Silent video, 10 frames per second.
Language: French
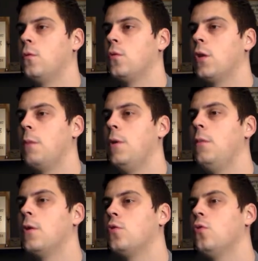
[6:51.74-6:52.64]
On se
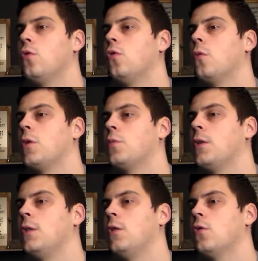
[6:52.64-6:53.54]
rappelle bien sûr que dans le match
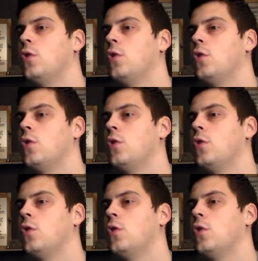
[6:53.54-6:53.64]
précédent,